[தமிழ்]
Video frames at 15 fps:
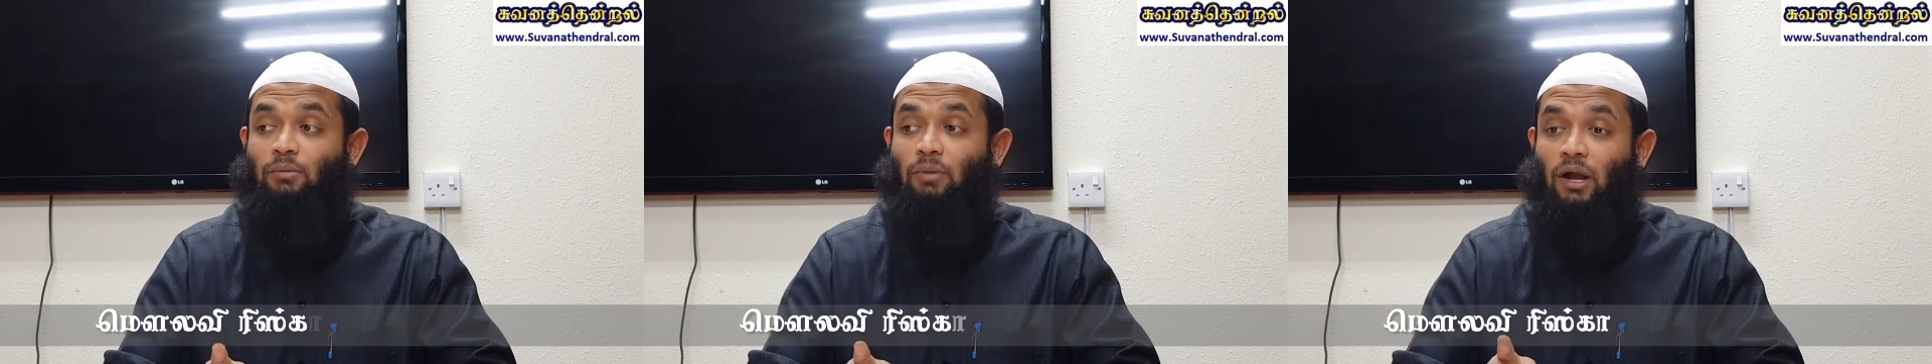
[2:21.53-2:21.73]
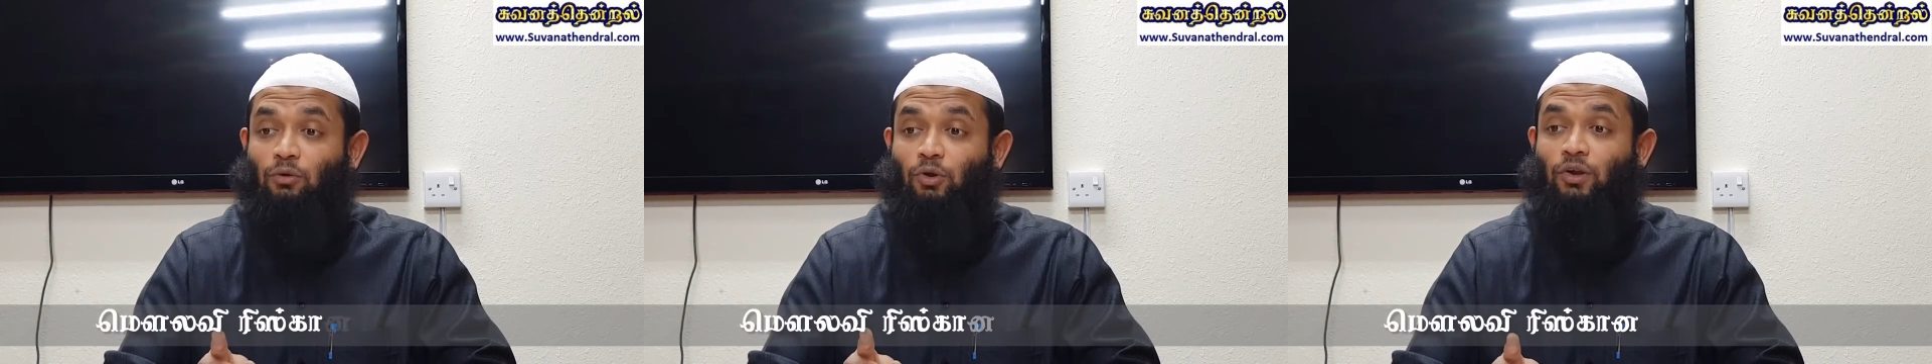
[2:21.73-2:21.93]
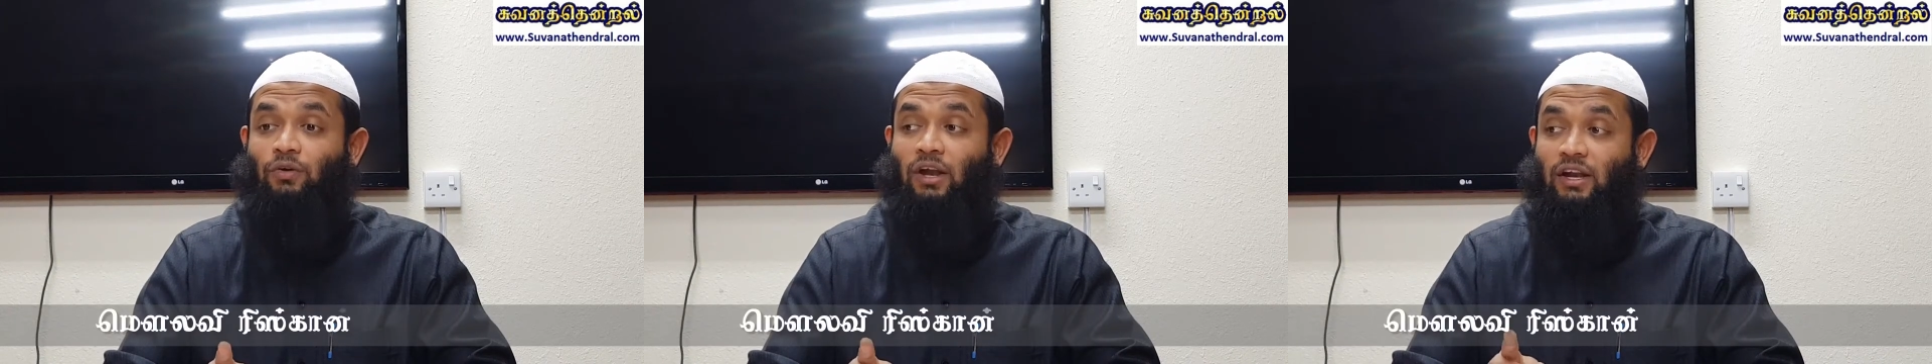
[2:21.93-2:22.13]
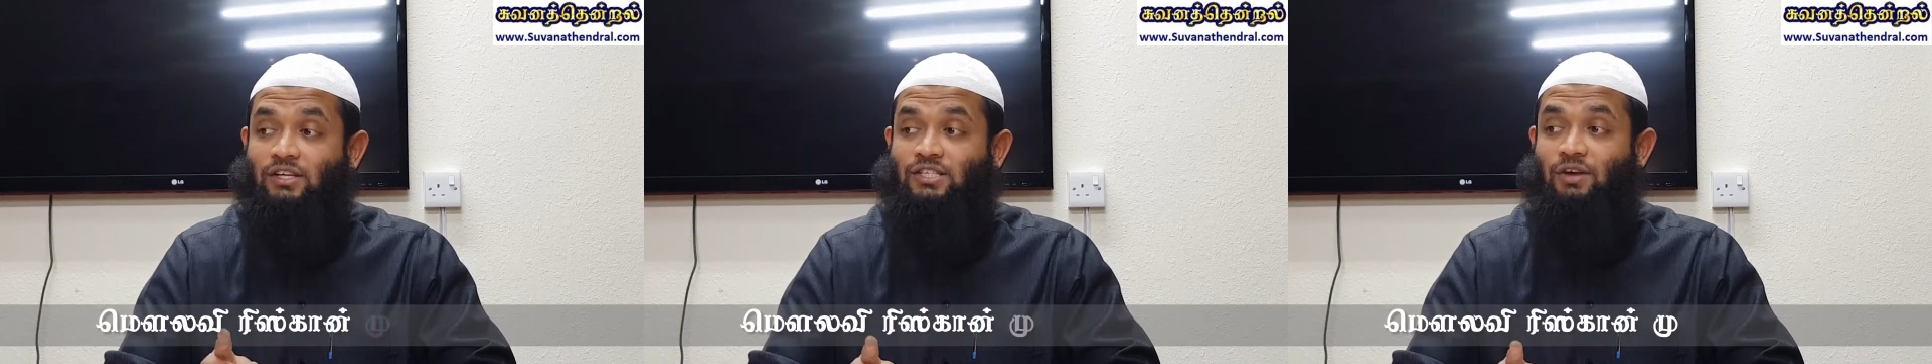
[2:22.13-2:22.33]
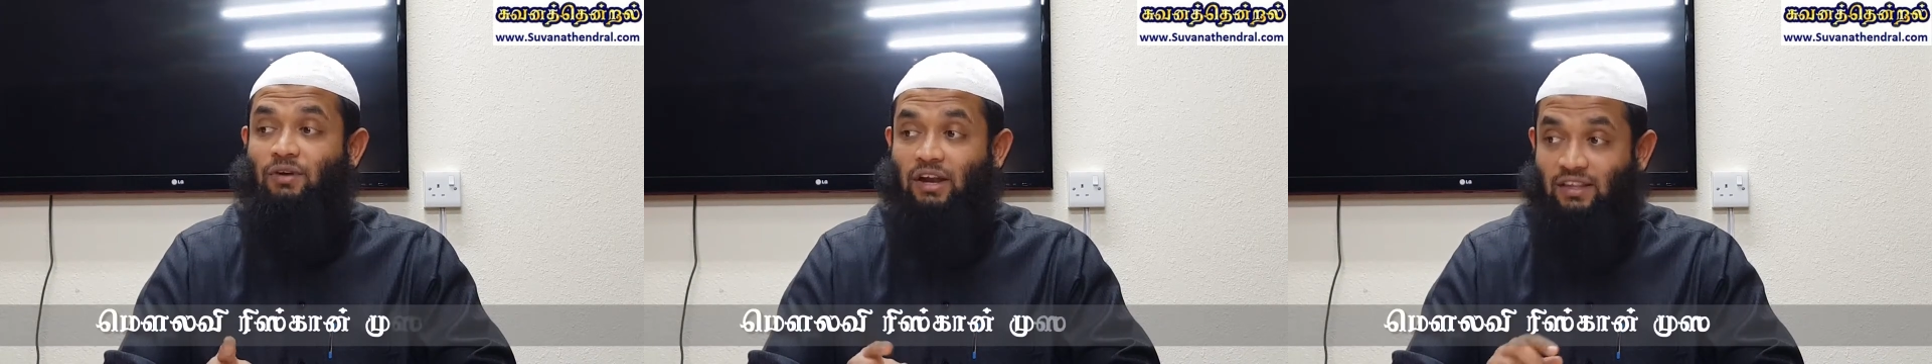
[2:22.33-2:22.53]
ஈமான் கொண்டவர்கள் என்ன
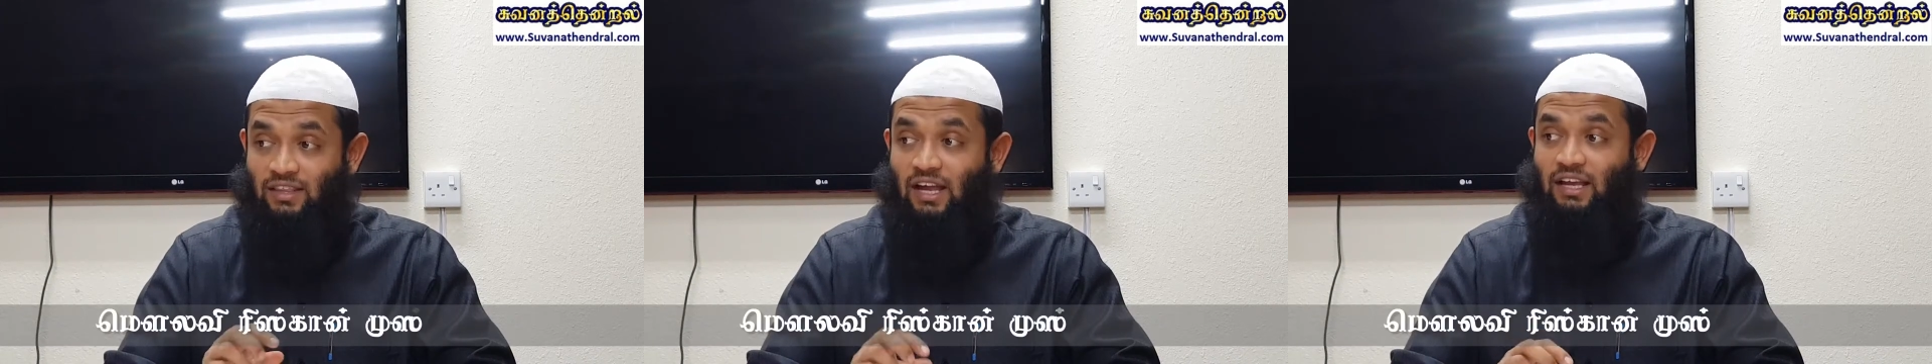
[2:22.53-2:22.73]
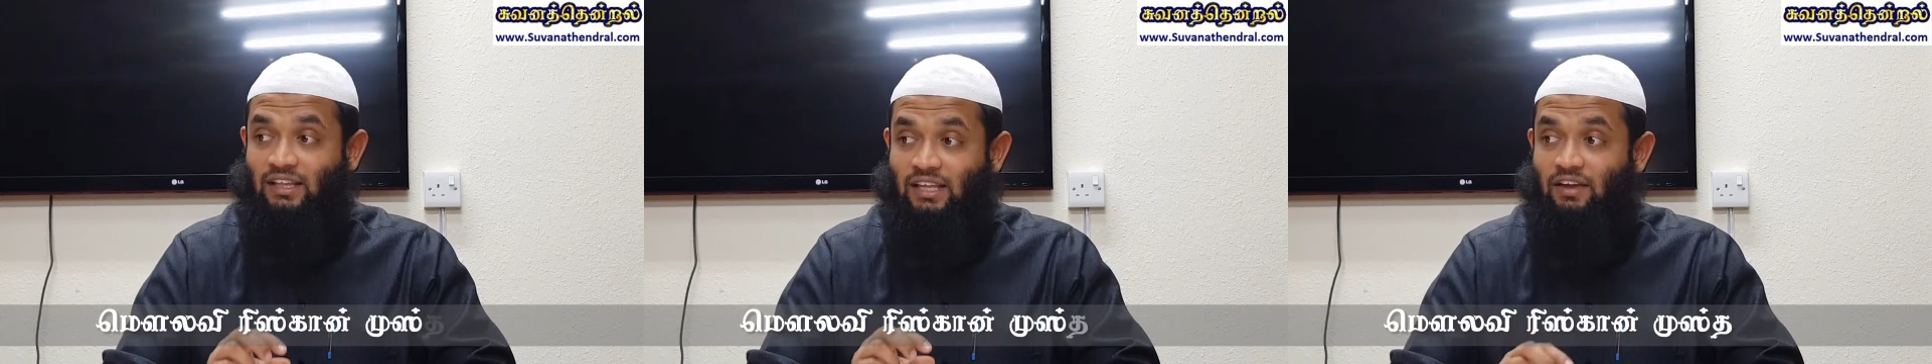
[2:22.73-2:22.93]
செய்வார் இது அங்கே